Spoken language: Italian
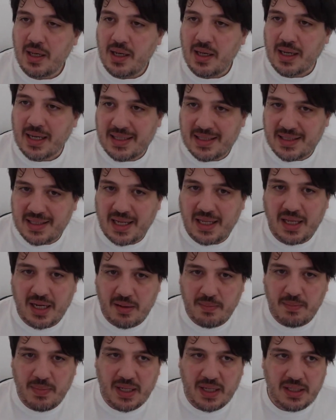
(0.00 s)
che è stata
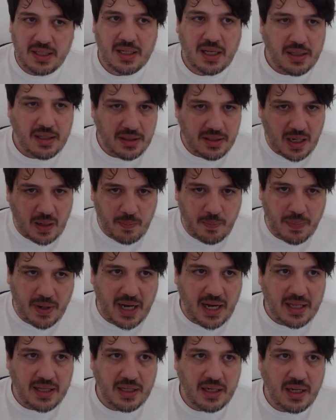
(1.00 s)
ribadita dal
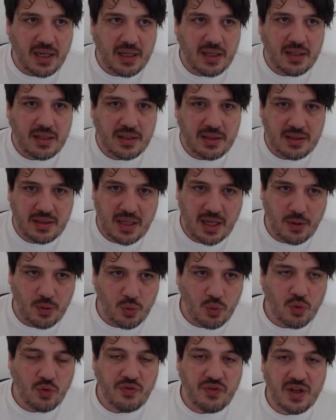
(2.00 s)
padre, da
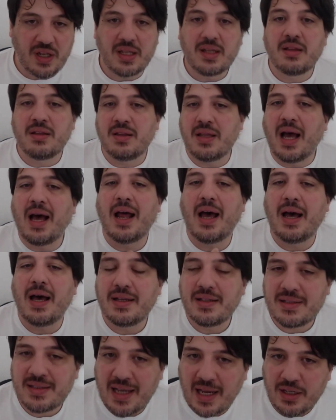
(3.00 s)
Rufi, da
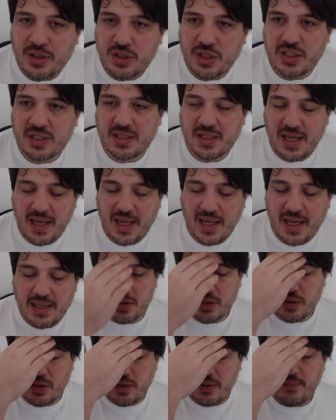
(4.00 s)
Sanji
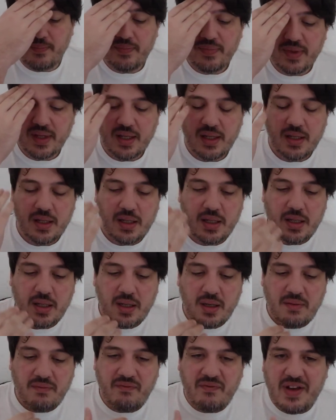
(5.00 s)
stesso, no?
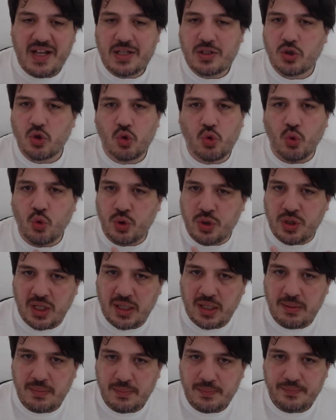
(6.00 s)
Verso
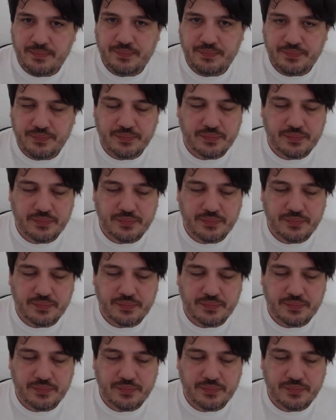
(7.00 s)
tutti,